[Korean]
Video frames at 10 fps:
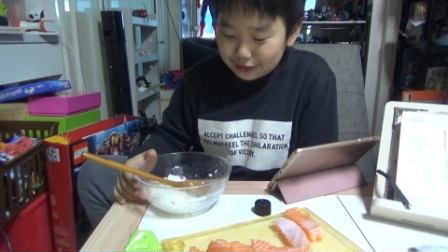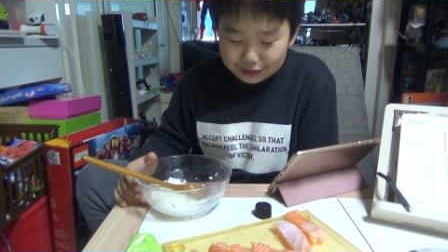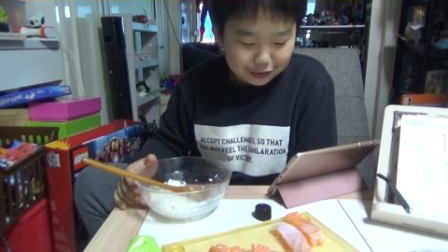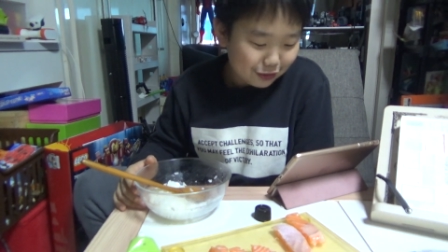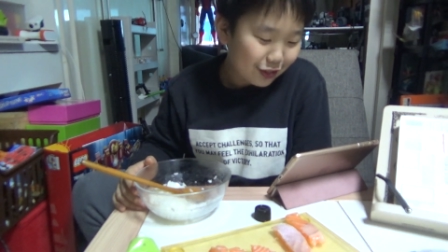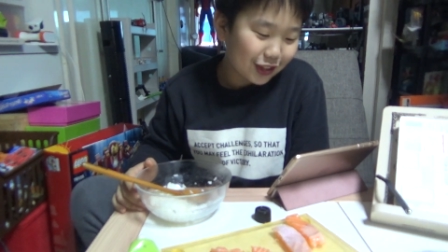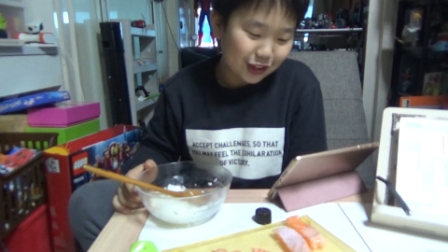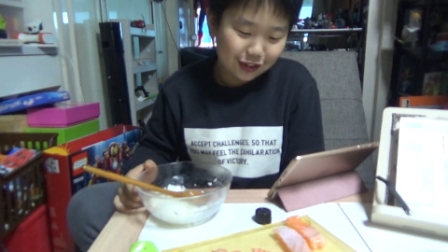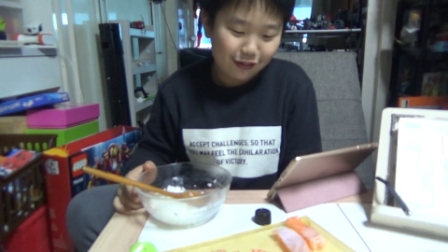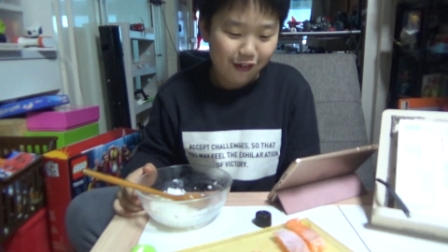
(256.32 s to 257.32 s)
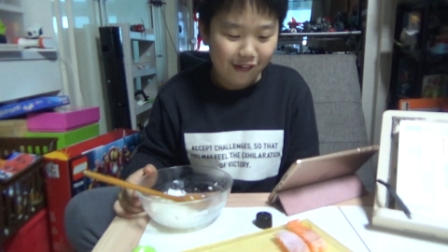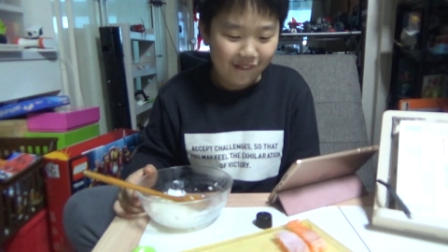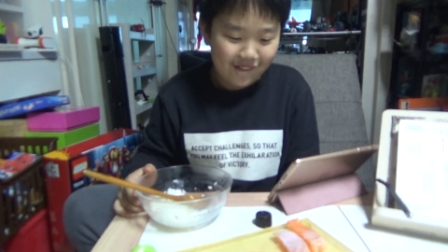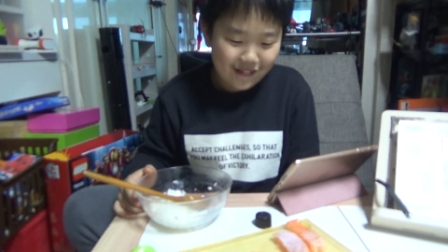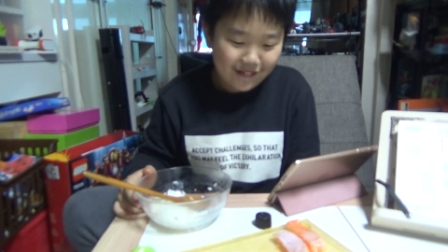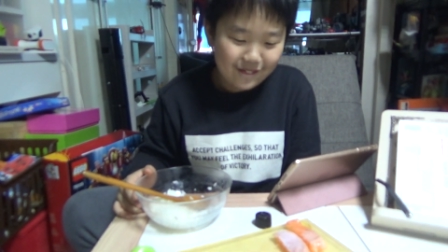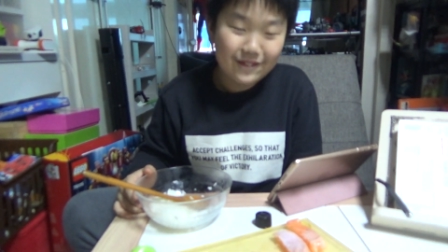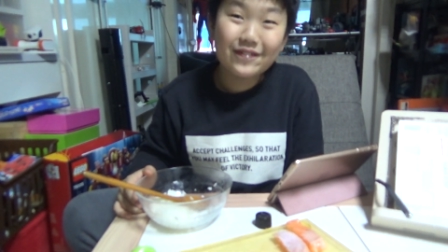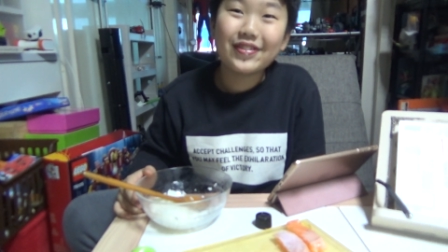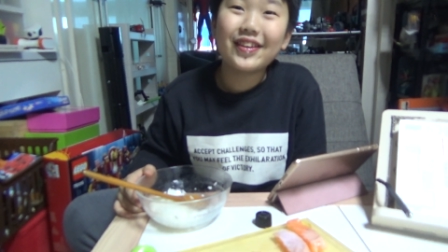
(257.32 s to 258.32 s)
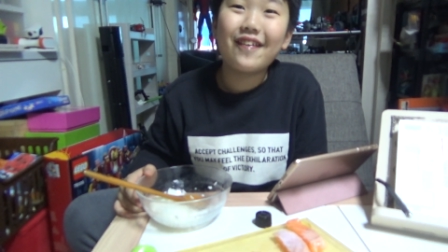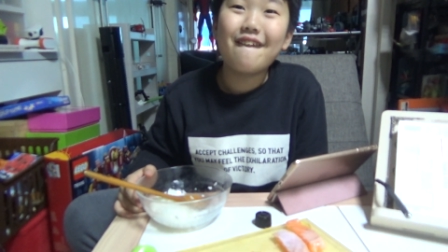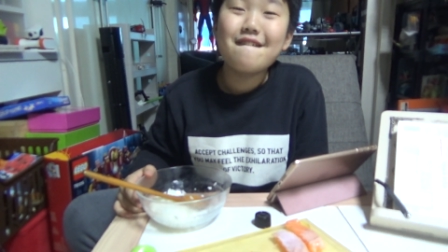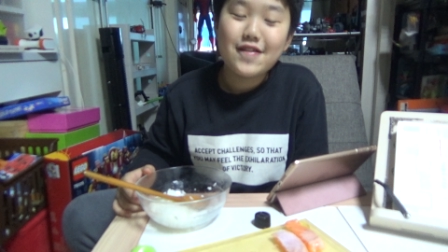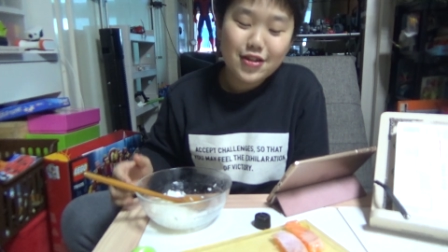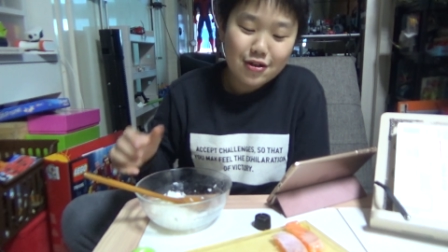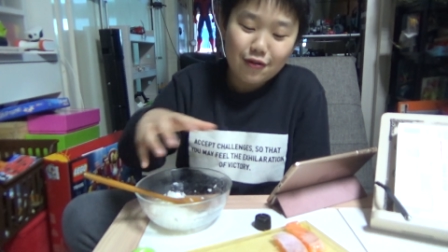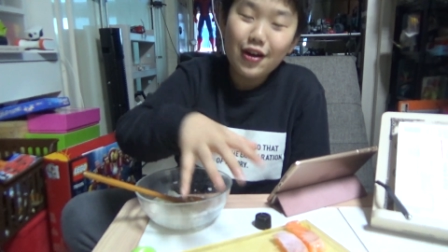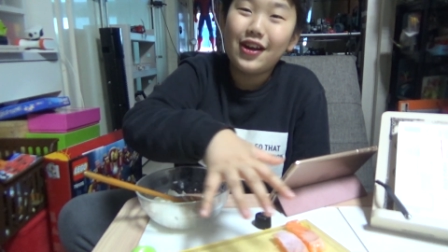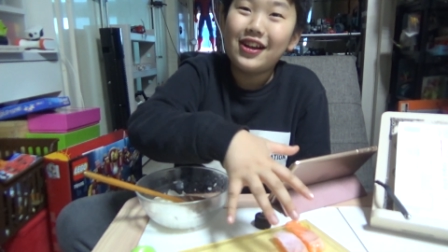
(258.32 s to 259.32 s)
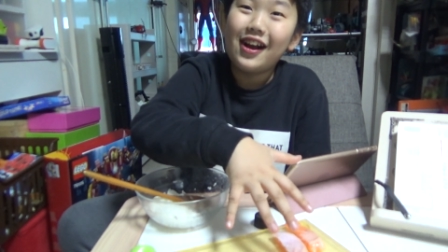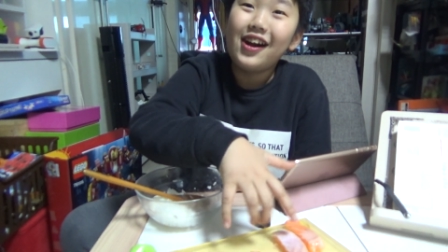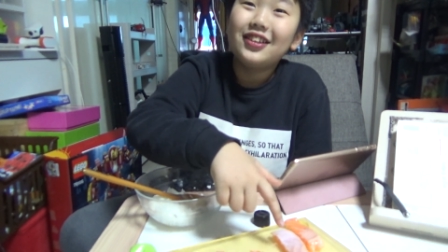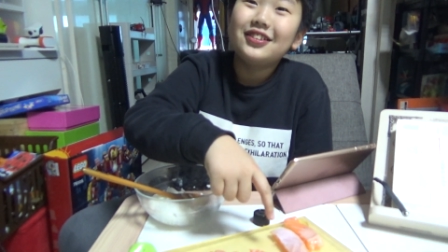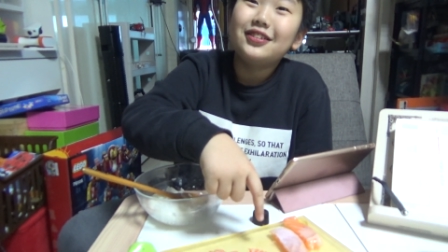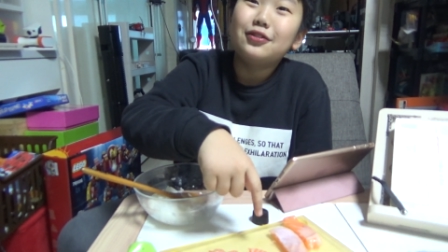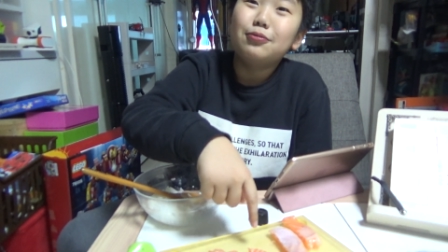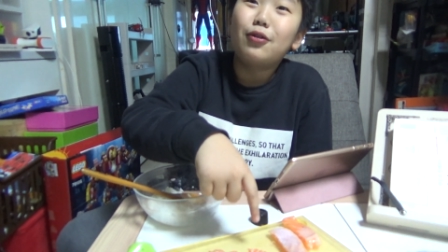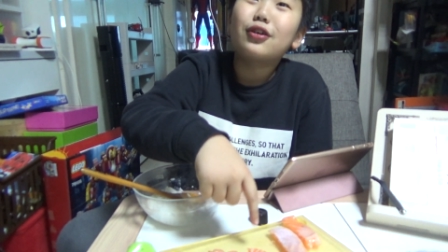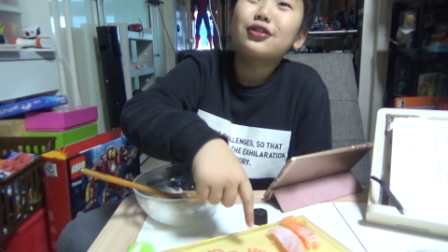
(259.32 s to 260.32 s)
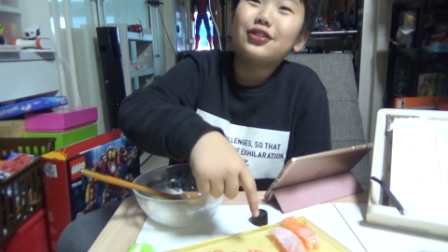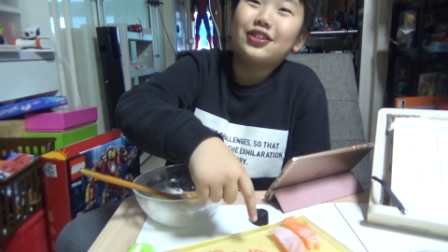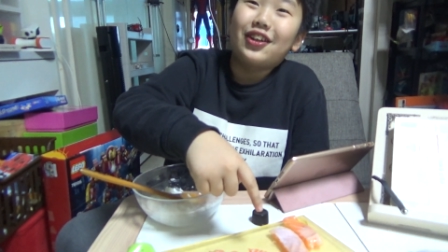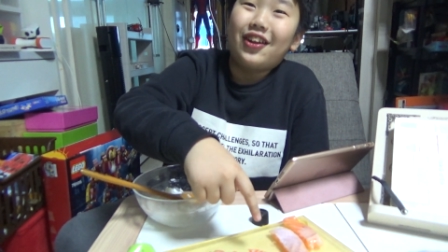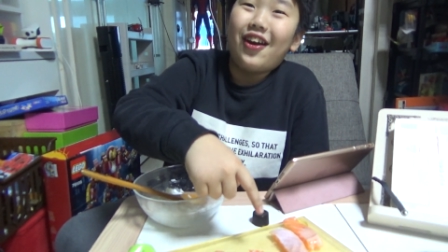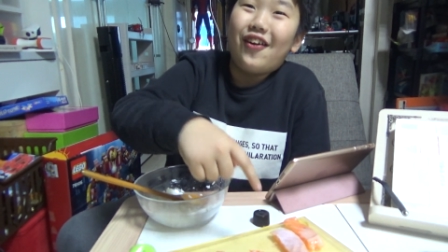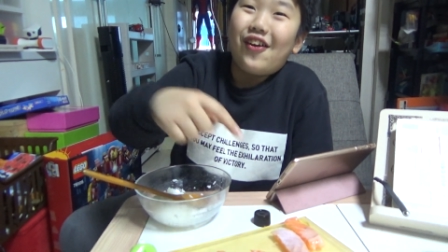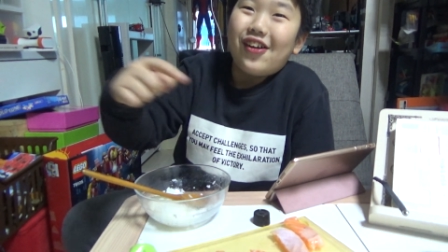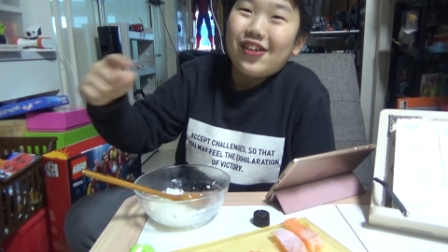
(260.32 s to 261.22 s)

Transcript: 어떻게 지켜야 되니? 뭘 지켜? 이 회 먹을 거잖아. 안